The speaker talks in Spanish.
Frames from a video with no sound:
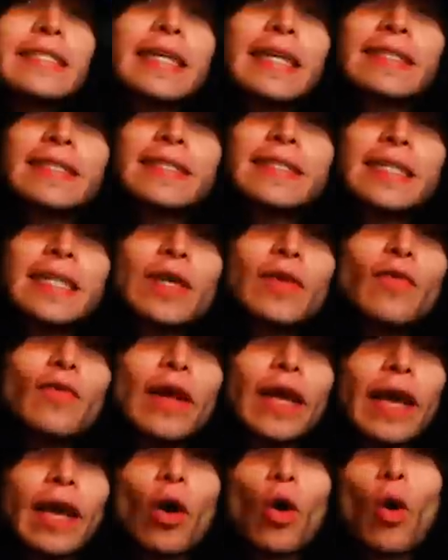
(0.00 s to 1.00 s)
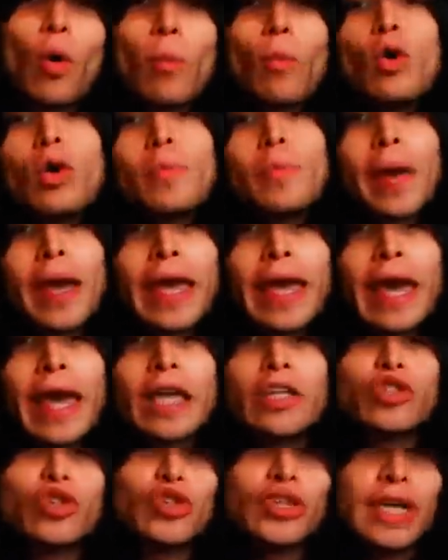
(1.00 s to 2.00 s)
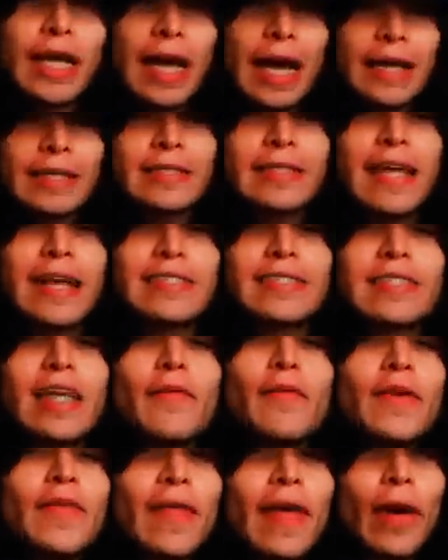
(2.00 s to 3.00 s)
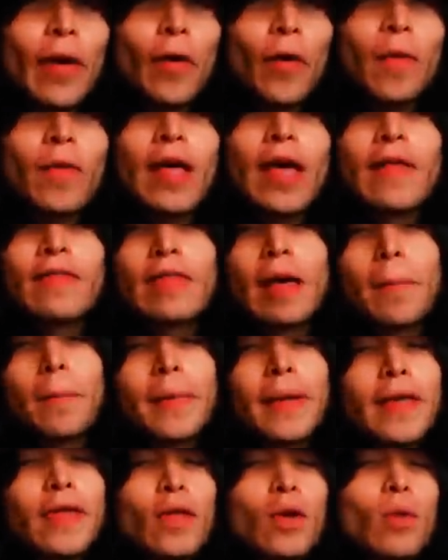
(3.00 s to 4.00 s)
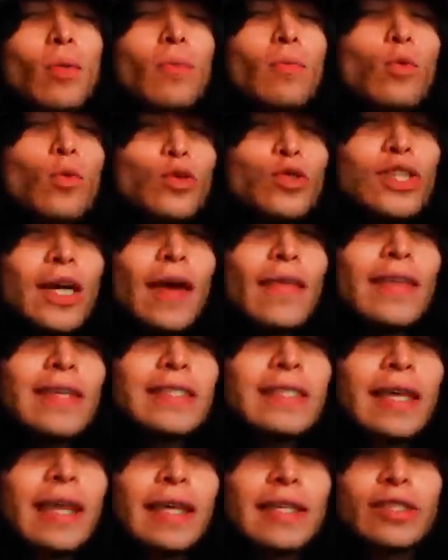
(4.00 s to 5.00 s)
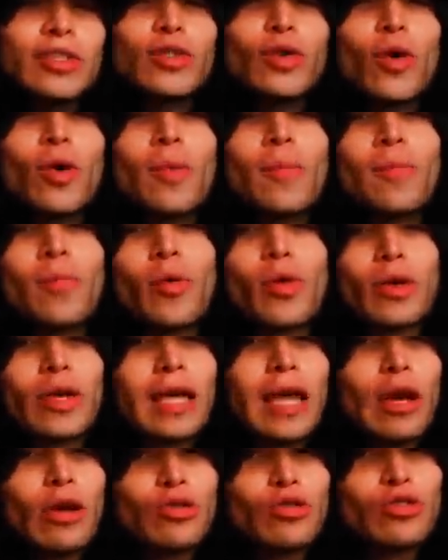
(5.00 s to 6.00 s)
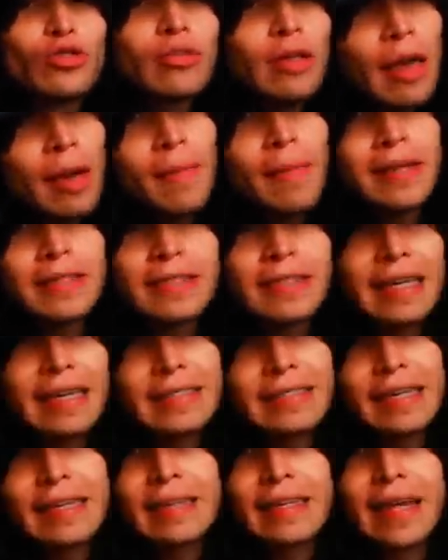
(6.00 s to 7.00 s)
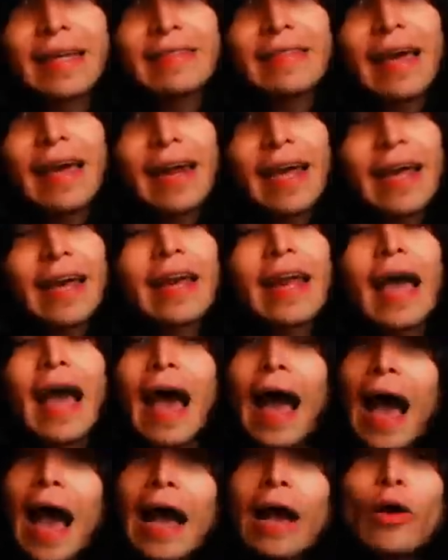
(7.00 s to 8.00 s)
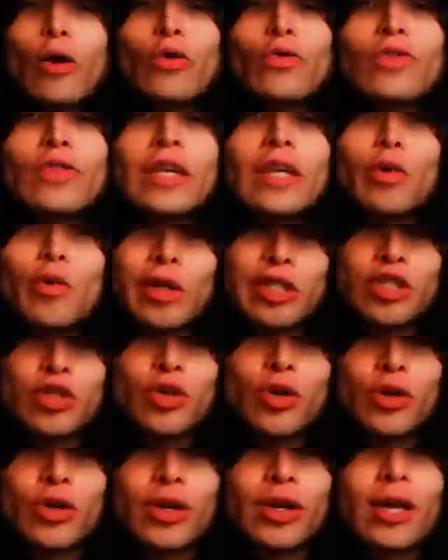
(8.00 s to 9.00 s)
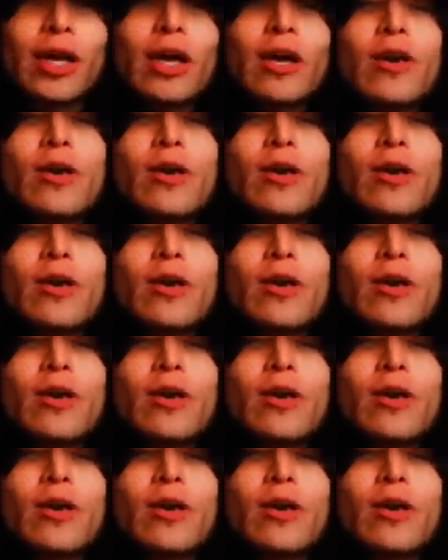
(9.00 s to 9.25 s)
sensible o muy pequeño y llegaste a este video, te pido mucha discreción porque los temas que se tratarán a continuación